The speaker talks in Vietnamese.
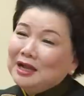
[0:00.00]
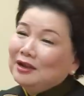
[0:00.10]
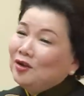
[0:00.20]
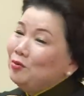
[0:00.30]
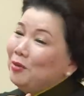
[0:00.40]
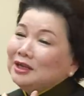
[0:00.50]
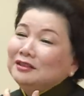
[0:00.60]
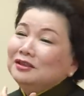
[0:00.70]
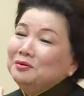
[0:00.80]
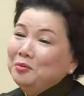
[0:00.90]
bằng con mắt
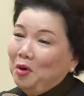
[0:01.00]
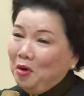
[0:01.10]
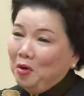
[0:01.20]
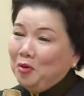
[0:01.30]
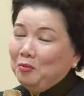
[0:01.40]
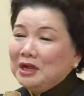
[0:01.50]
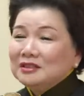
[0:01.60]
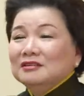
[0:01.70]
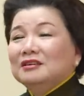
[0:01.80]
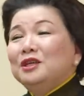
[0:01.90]
ngưỡng mộ,
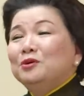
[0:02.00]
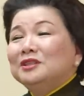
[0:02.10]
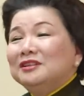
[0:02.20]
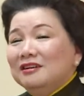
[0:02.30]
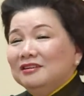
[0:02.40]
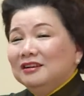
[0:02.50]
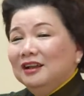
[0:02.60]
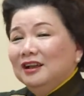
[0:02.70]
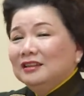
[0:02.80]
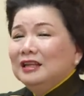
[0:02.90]
bằng sự yêu thương
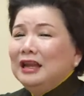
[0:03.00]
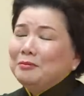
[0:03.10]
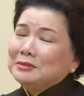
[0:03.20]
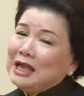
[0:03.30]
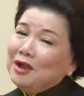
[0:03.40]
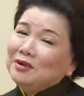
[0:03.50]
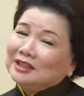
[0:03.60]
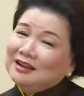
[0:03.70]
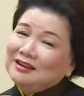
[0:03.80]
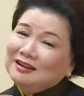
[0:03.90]
thì làm sao
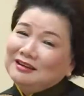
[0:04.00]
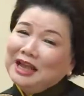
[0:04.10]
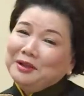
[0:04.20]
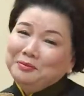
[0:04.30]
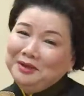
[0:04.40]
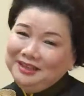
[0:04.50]
người ta nỡ đánh